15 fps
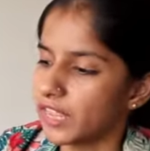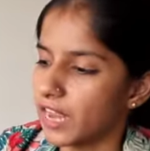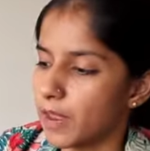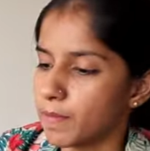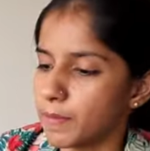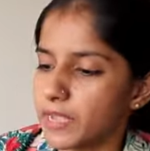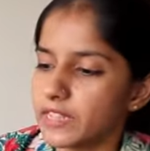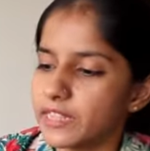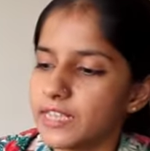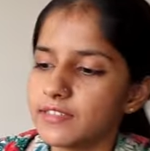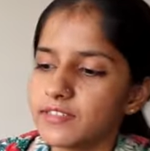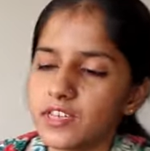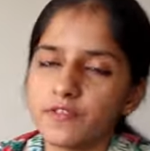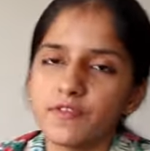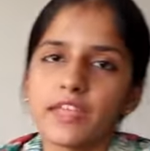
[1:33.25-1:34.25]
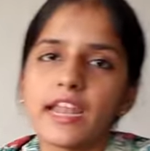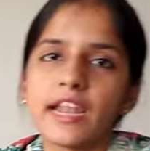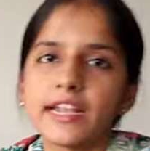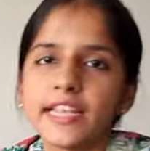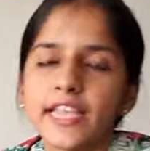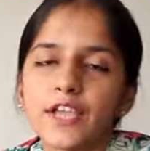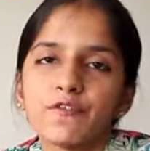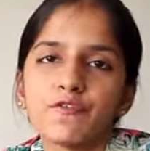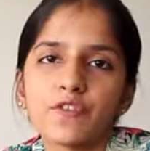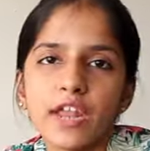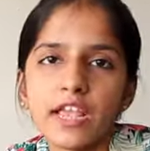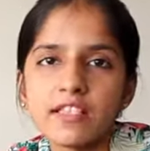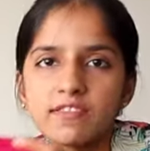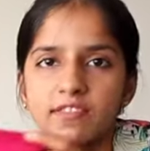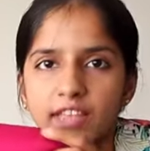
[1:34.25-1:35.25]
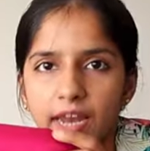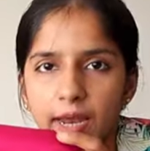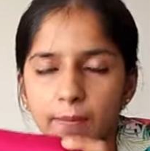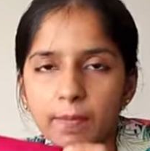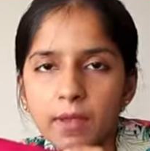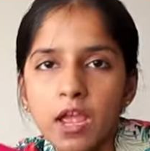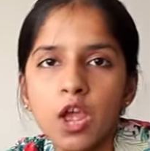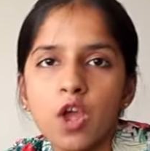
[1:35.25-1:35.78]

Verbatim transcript: क्रेप की तीसरी वेराइटी है फ्रेंच क्रेप